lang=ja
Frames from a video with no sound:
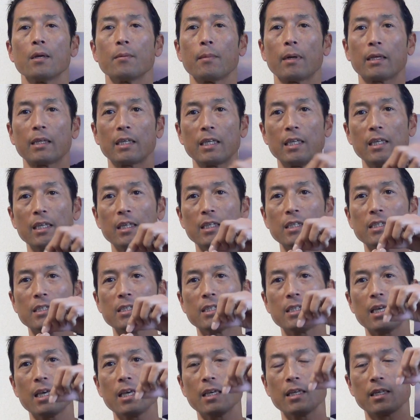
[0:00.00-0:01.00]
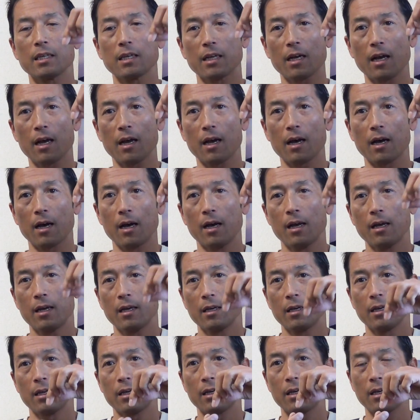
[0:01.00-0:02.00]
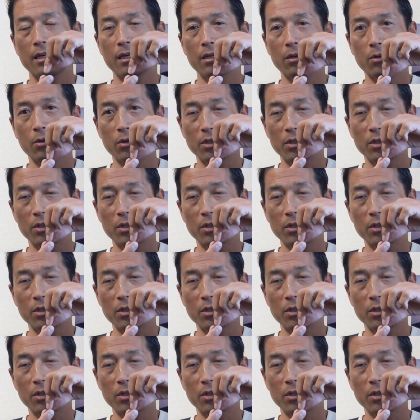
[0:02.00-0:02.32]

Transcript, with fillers: まあ、筋繊維が、えー、